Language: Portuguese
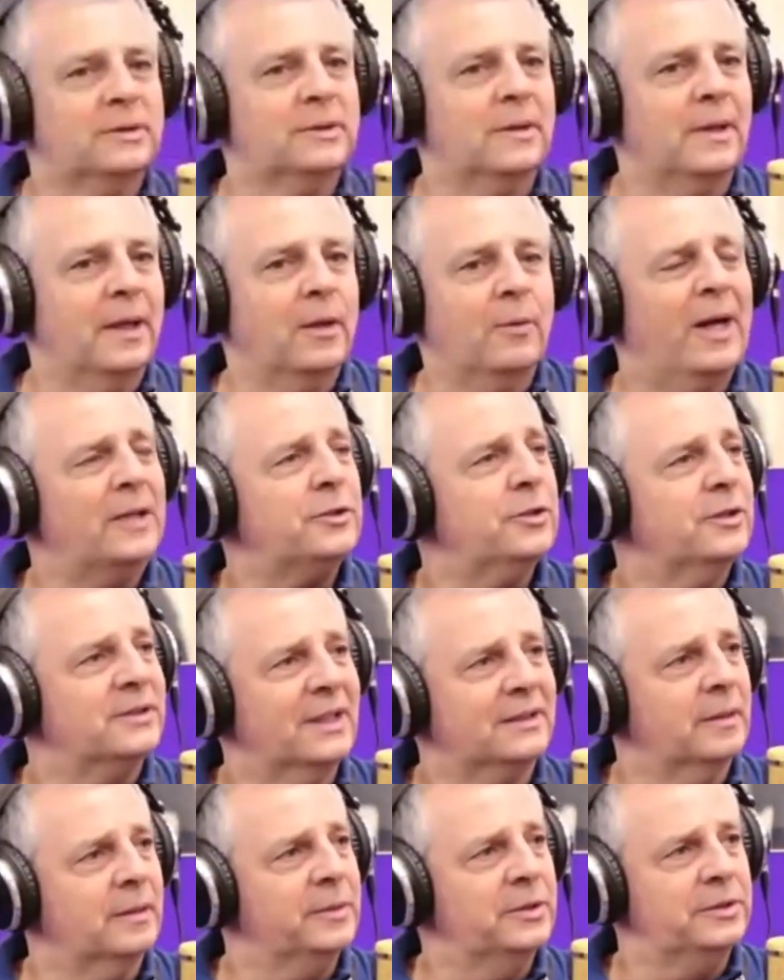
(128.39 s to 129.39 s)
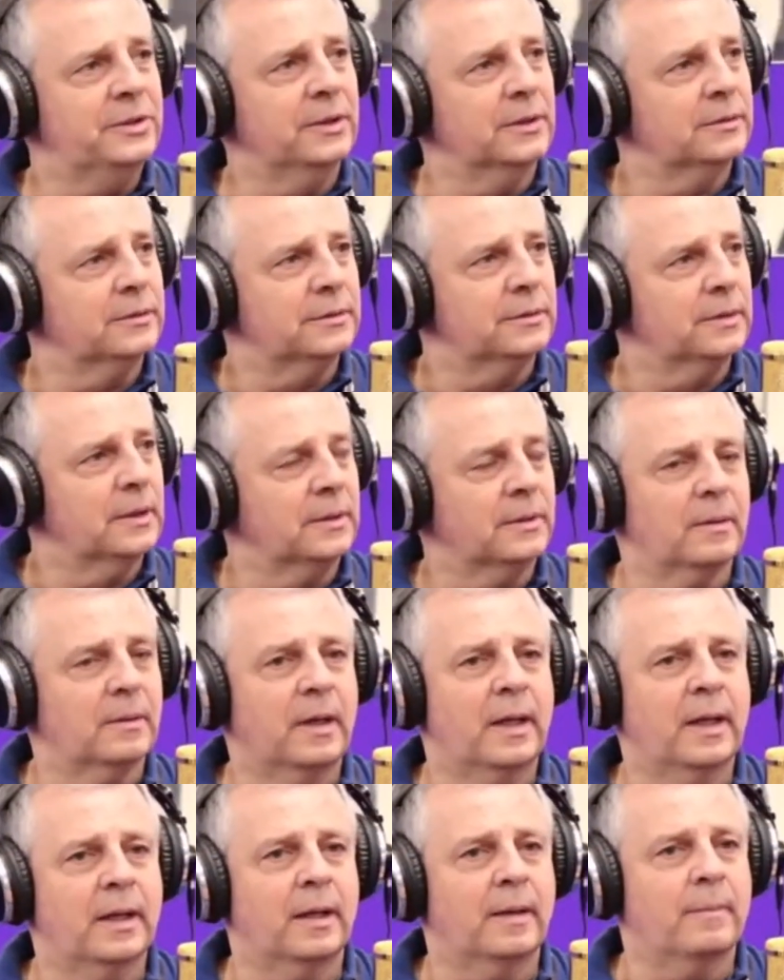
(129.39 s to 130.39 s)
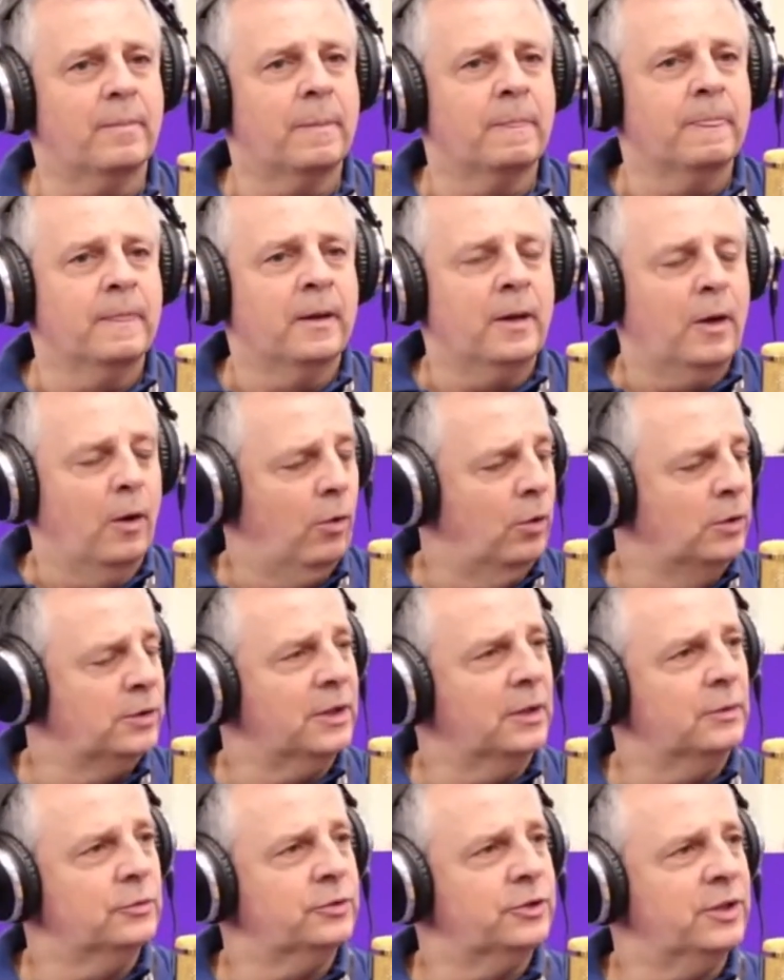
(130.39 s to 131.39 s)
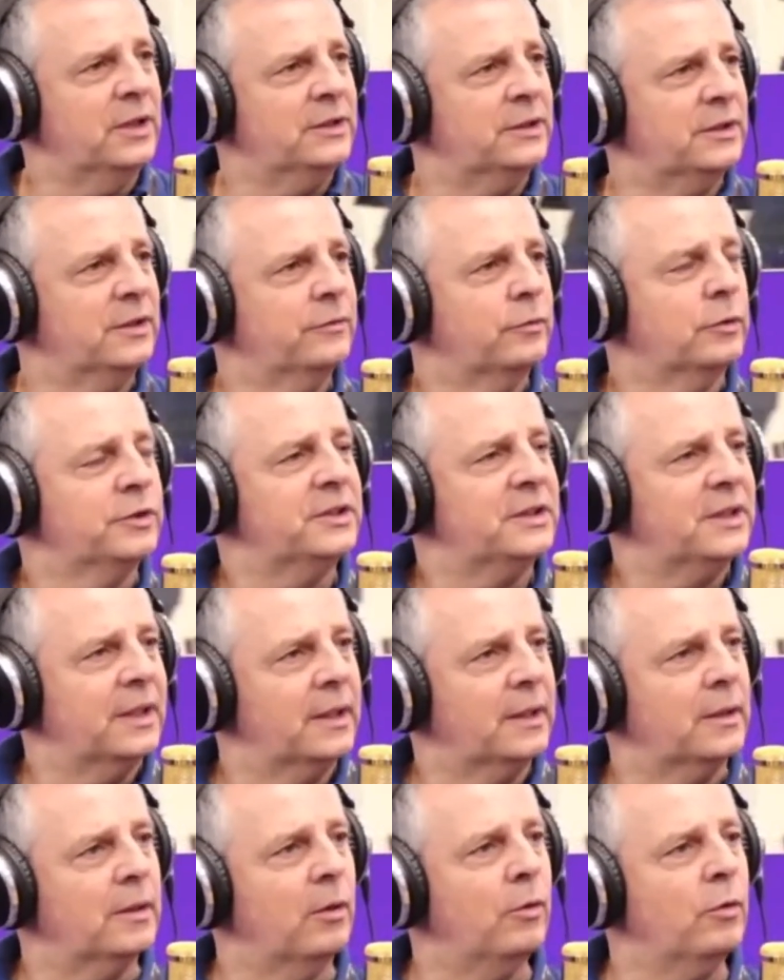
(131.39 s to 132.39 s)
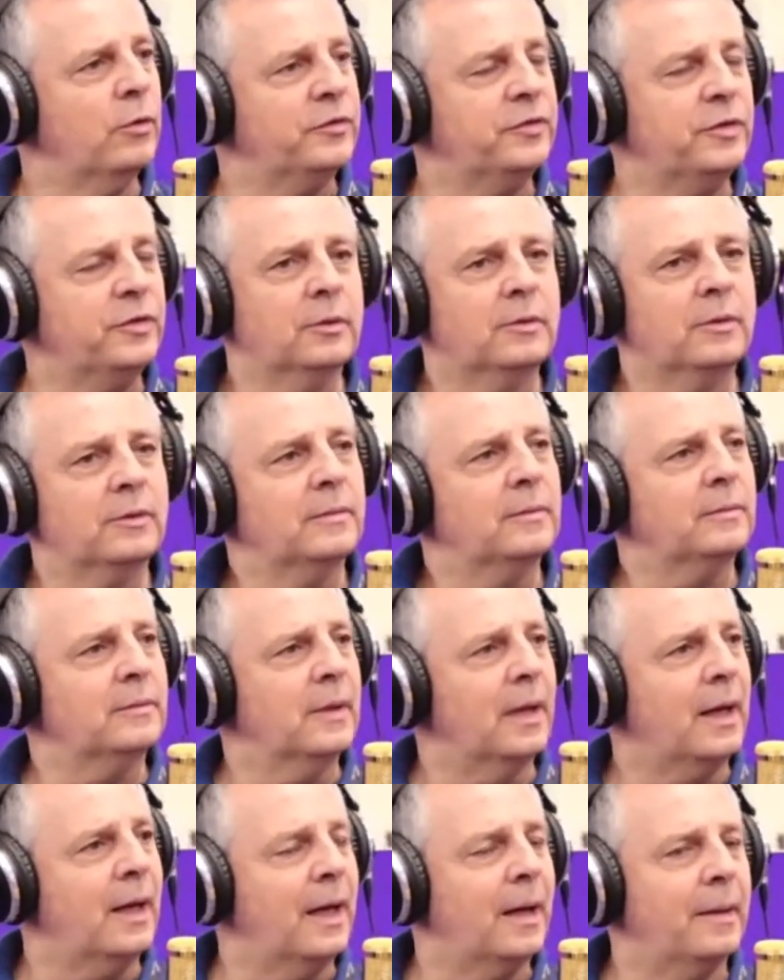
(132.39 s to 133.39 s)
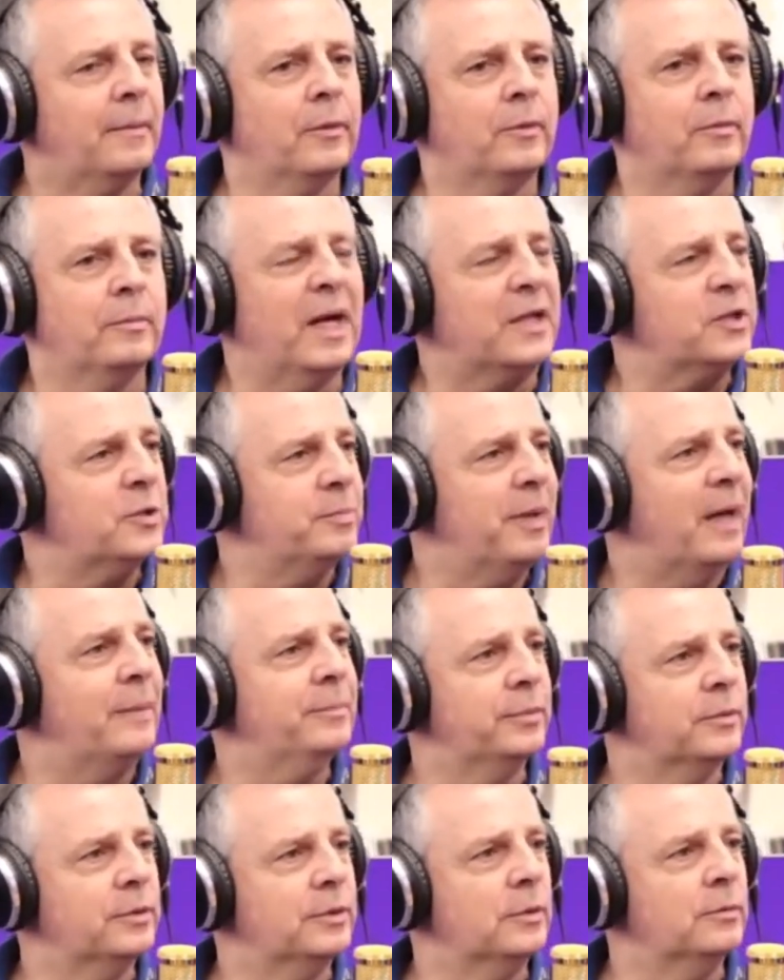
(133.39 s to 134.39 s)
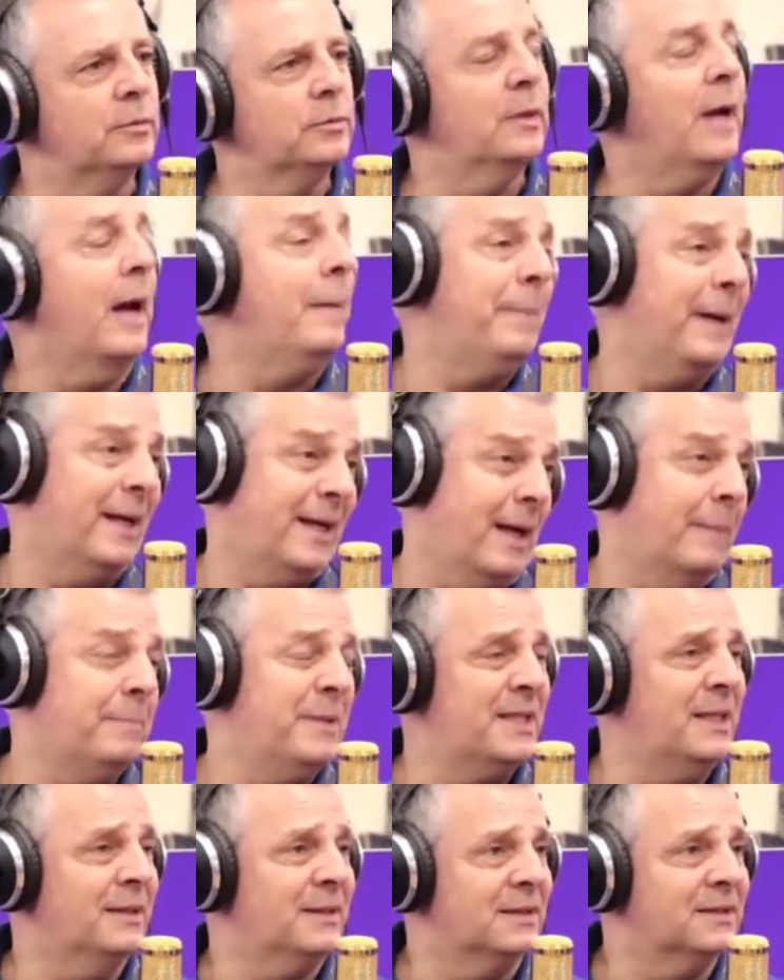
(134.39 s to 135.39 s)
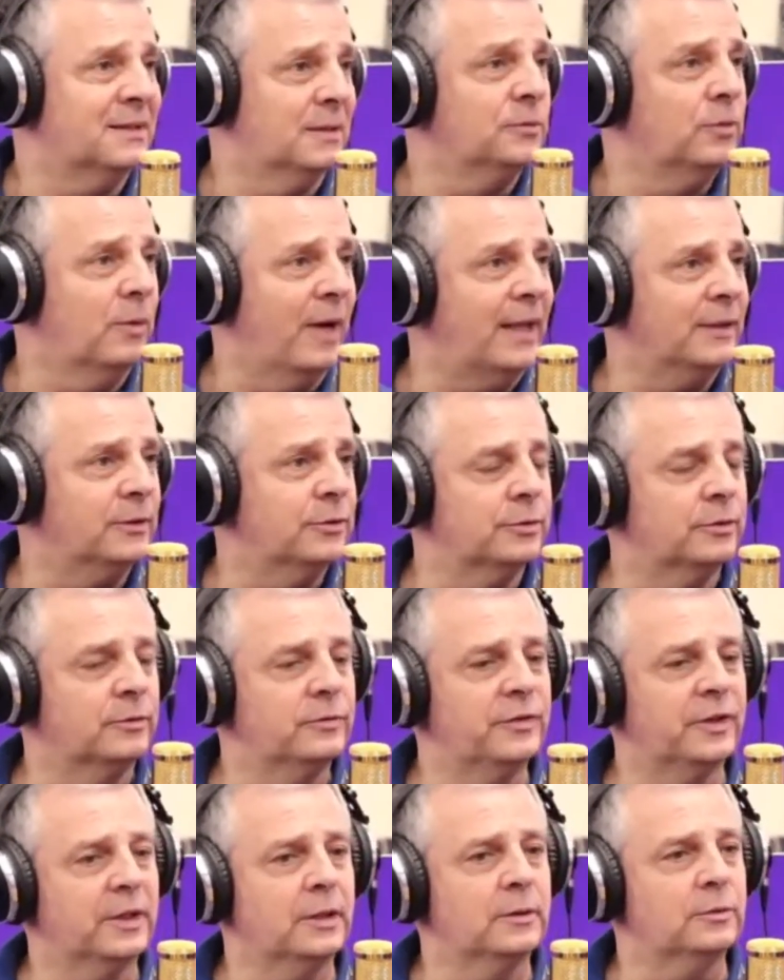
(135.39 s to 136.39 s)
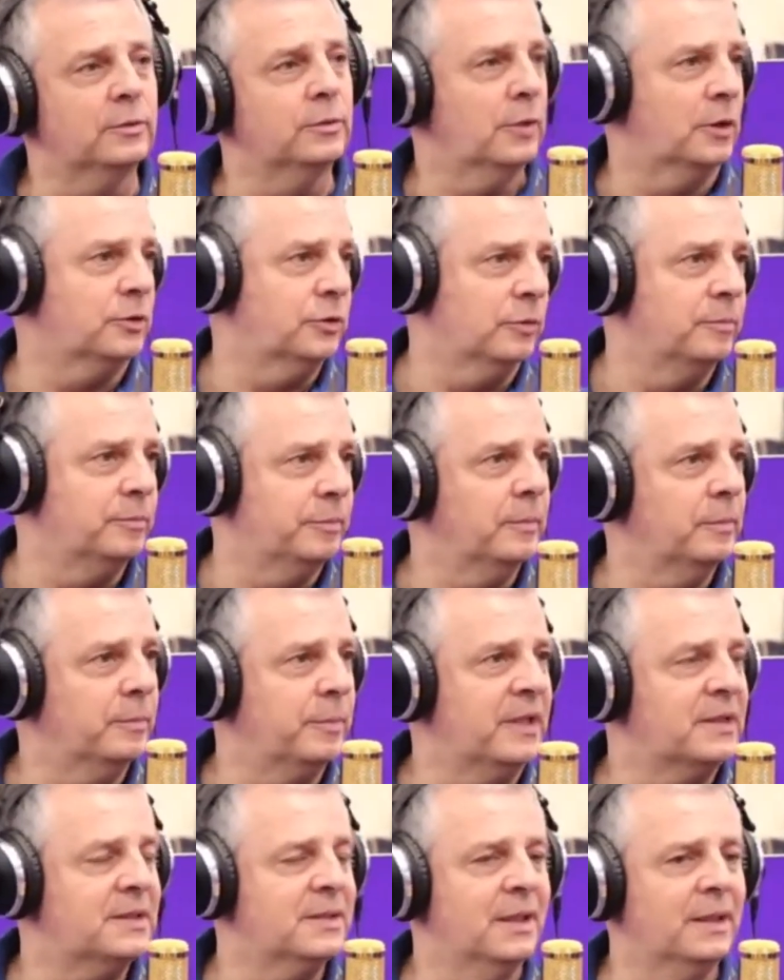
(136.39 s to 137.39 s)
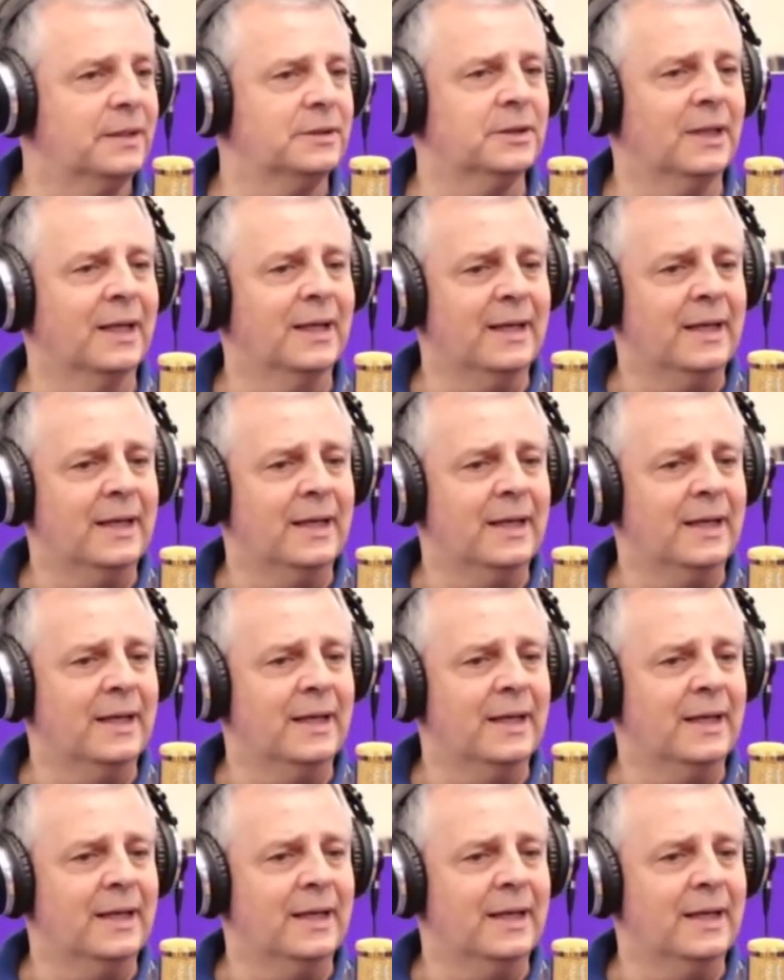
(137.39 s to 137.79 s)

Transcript: eu acho exatamente isso, né? É, ontem, não sei se você ouviu ah, o bate-papo, a, a apresentação do Edson Franco, nosso presidente,